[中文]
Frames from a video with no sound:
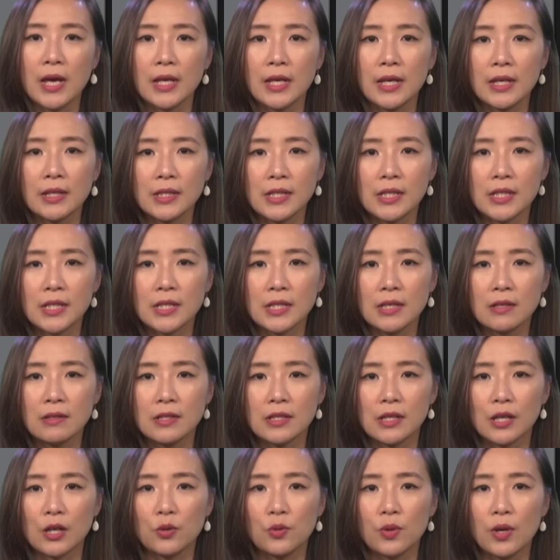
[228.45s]
因此近
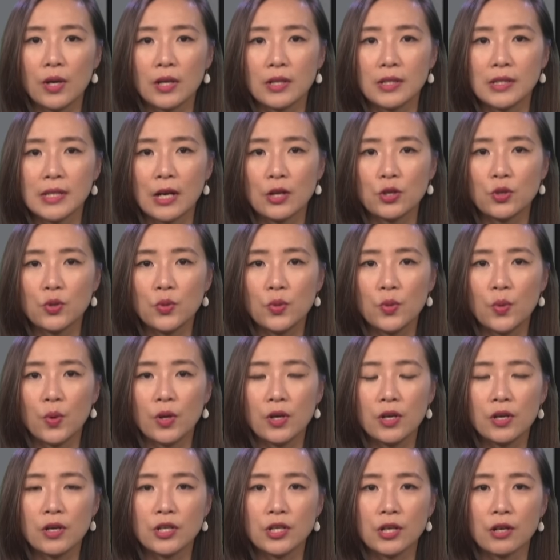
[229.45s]
几个月在中国
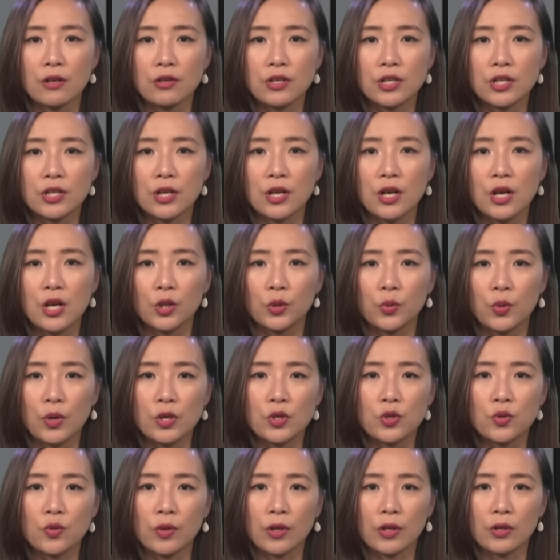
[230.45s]
各城市推
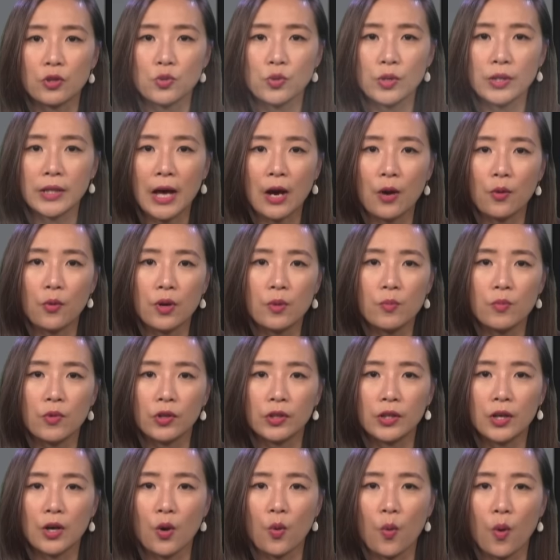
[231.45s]
出了最大规
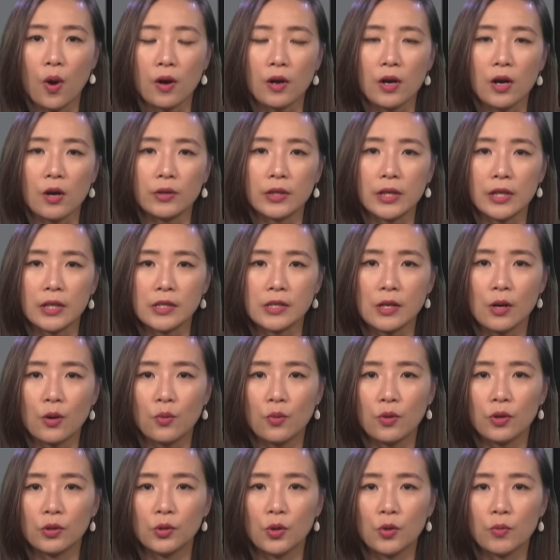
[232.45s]
模的广告营销
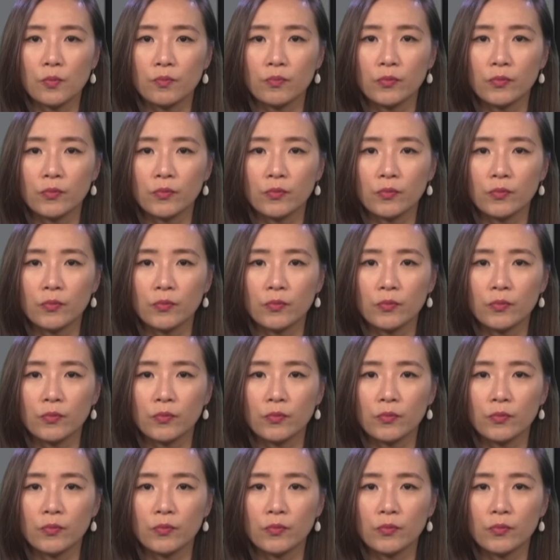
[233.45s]
活动。